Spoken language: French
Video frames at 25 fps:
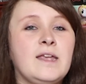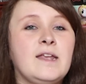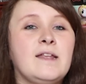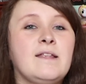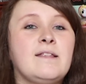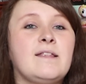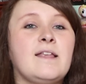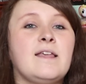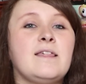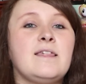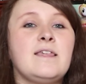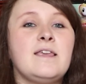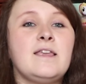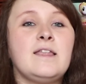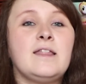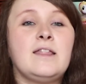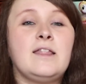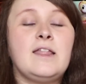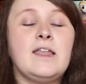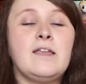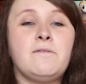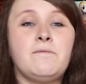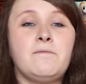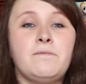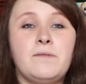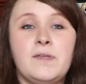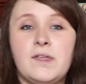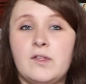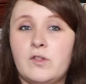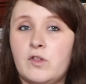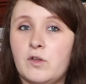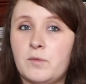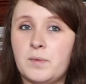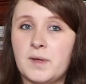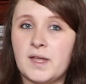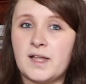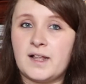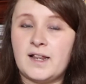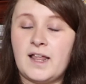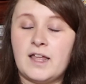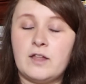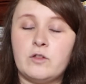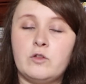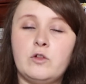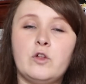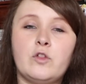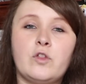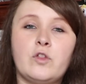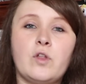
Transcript: Il s'agit des filles de Lane,